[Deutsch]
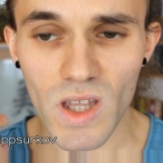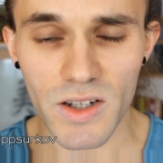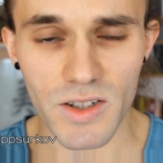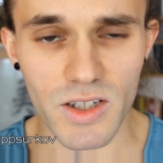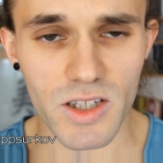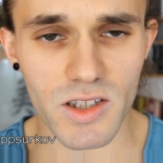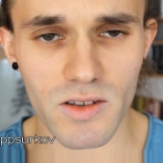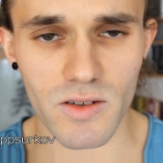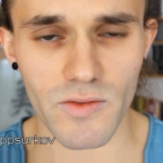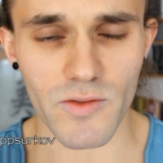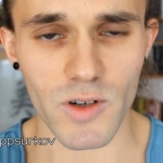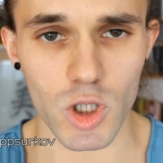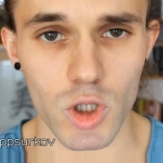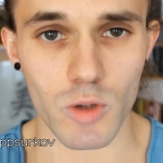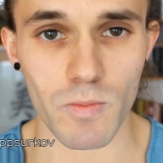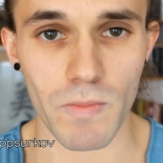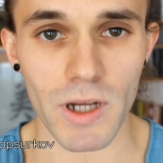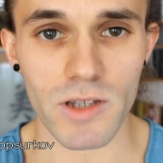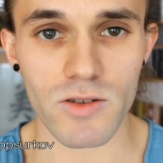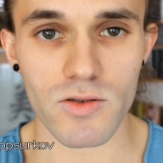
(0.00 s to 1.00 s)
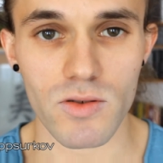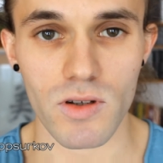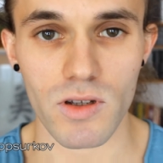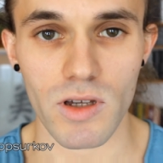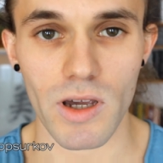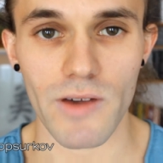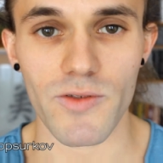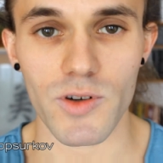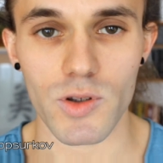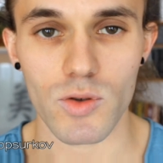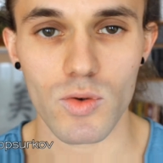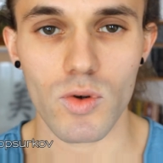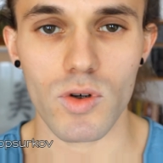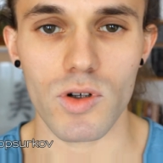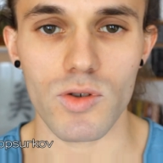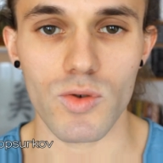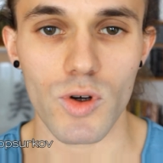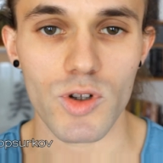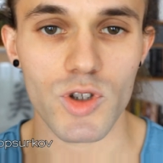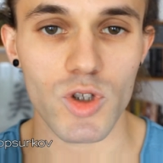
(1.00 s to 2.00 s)
Nicht verspannt, sondern einfach nur
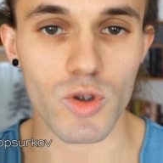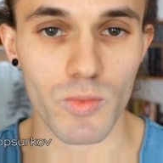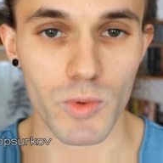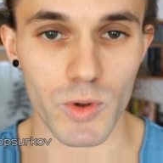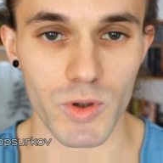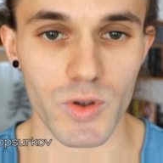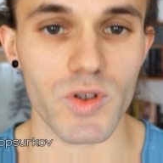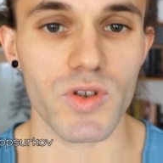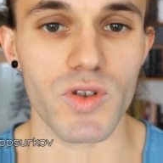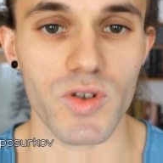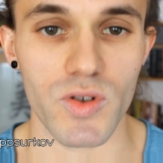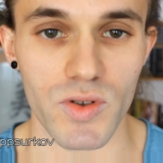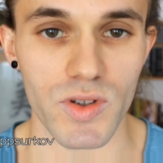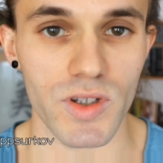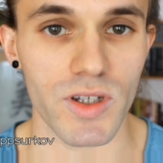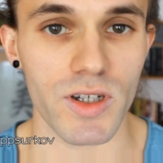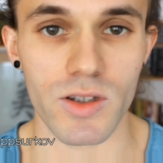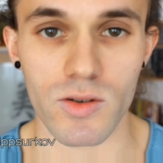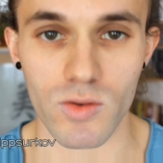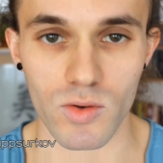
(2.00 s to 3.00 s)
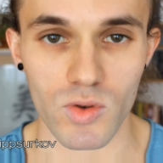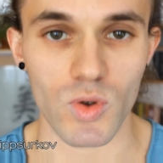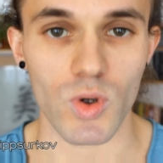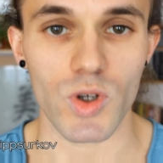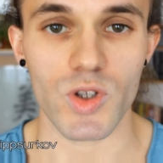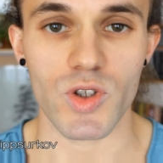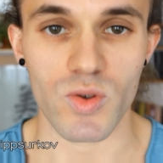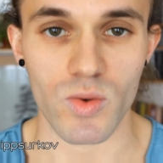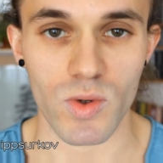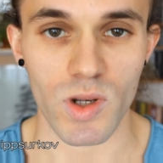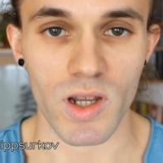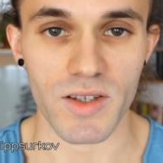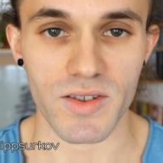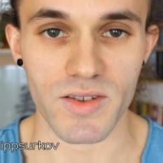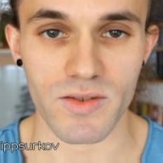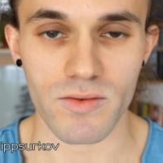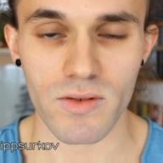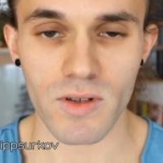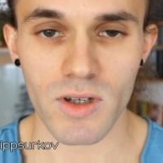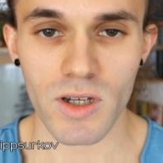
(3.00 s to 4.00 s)
dort zu positionieren und dort zu
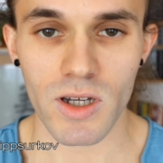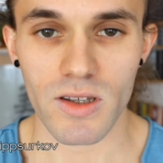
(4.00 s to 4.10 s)
lassen.